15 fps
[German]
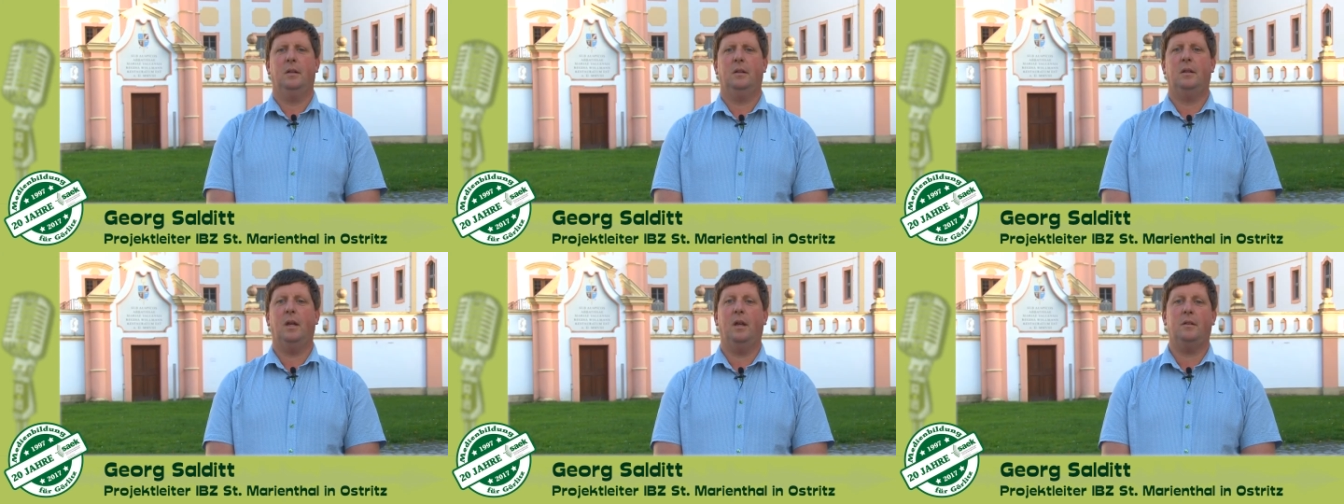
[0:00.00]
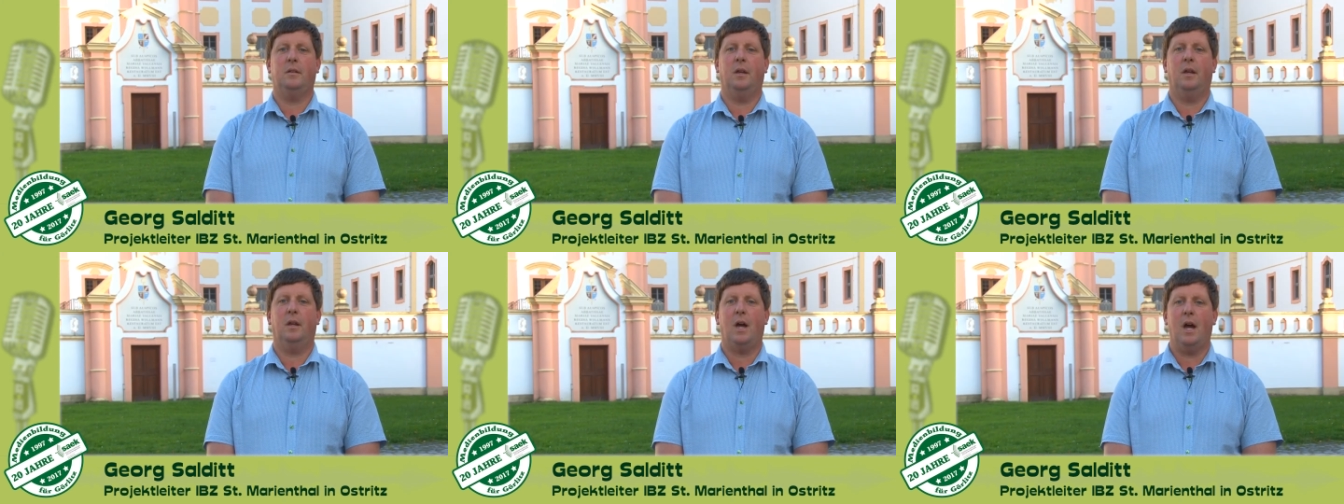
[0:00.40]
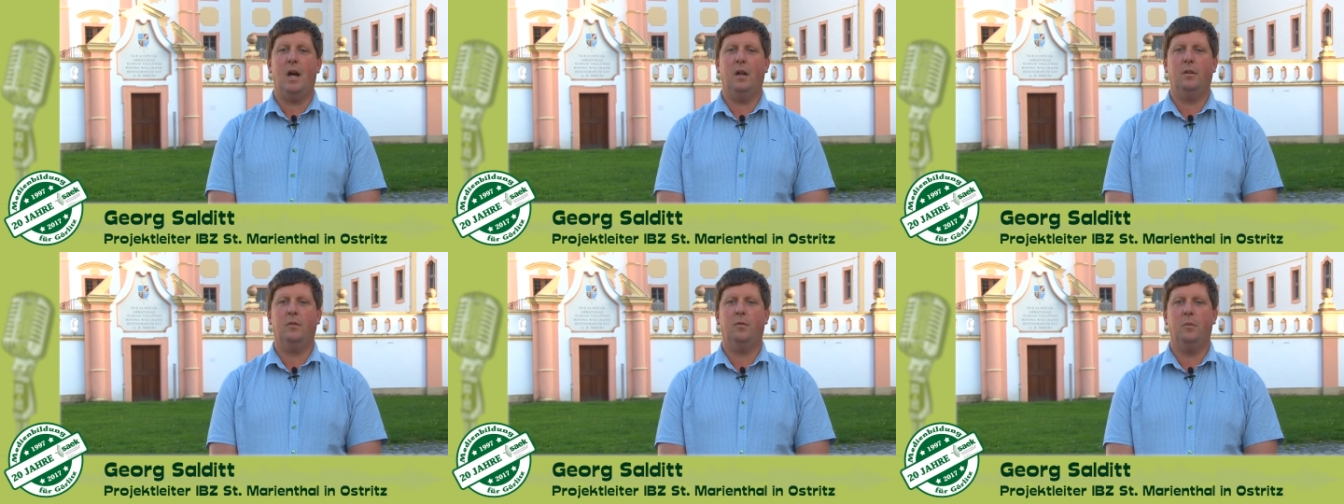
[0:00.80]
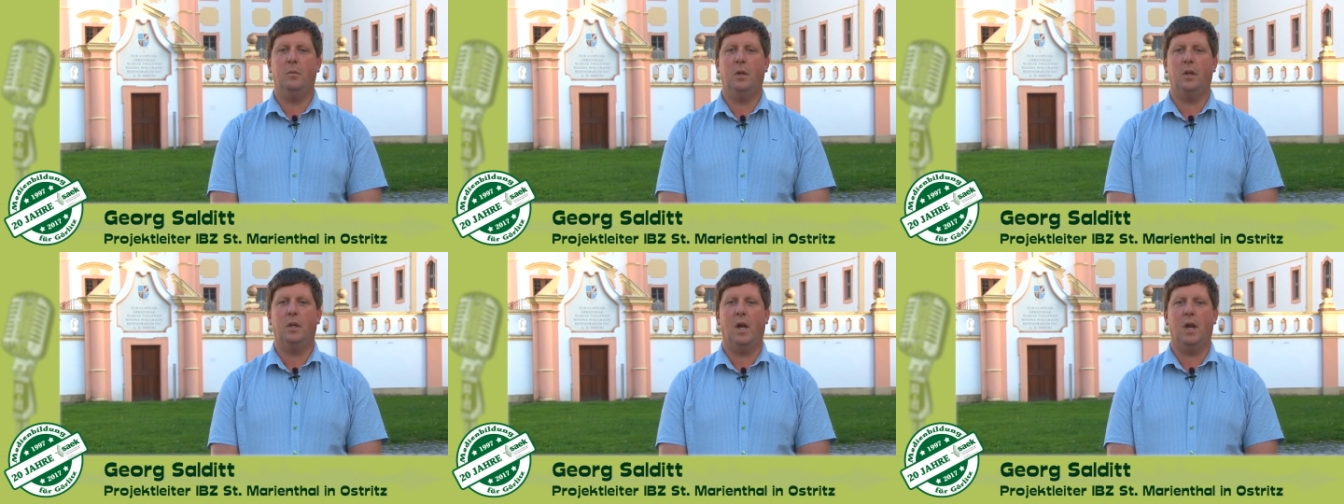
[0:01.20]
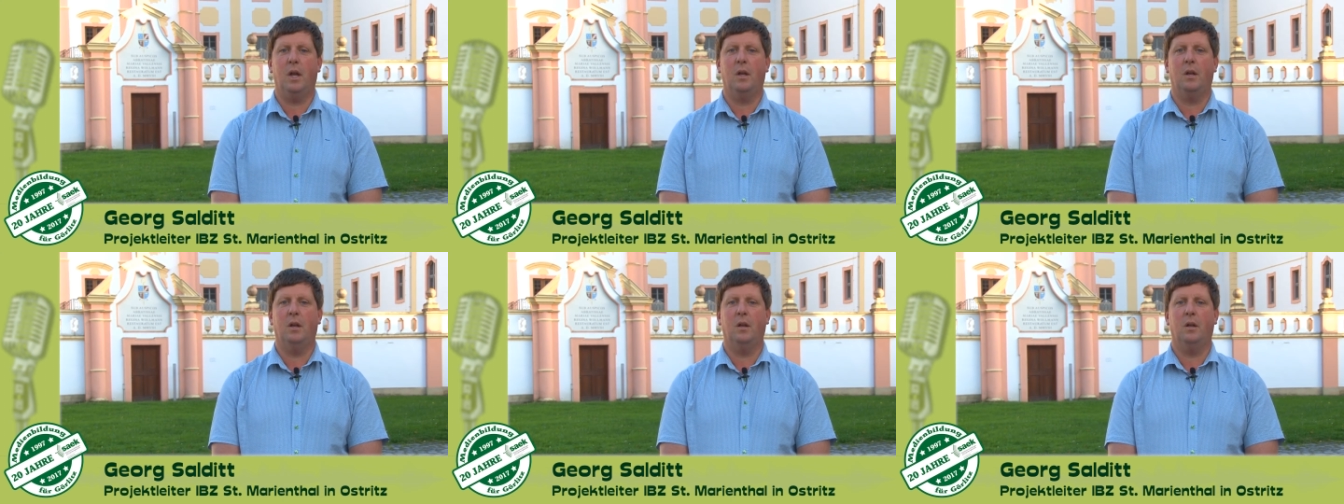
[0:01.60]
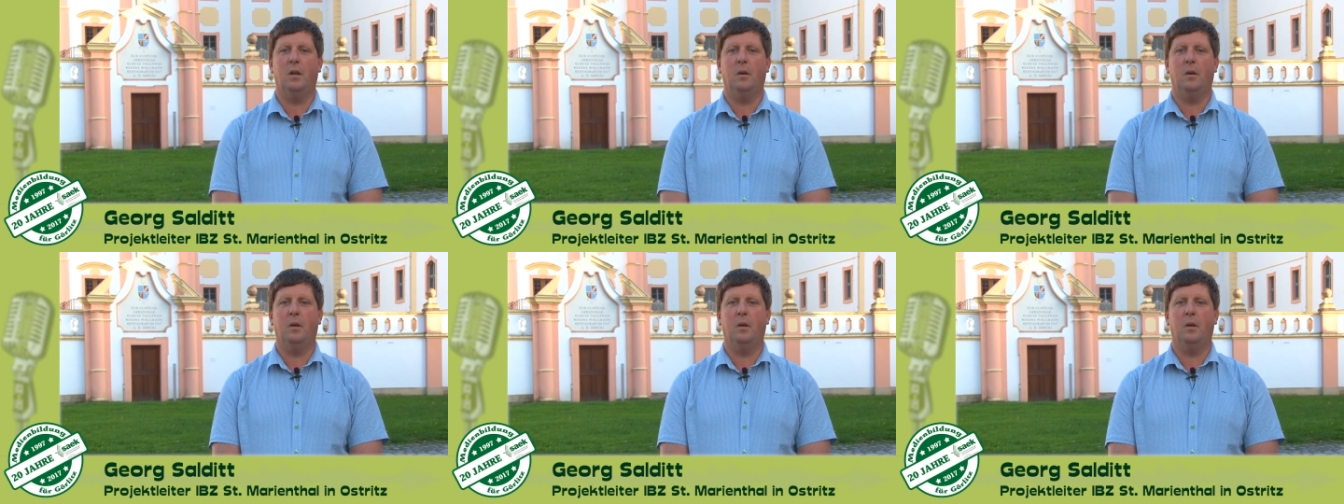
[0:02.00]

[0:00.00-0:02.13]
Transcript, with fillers: Der SAEK ist für mich ein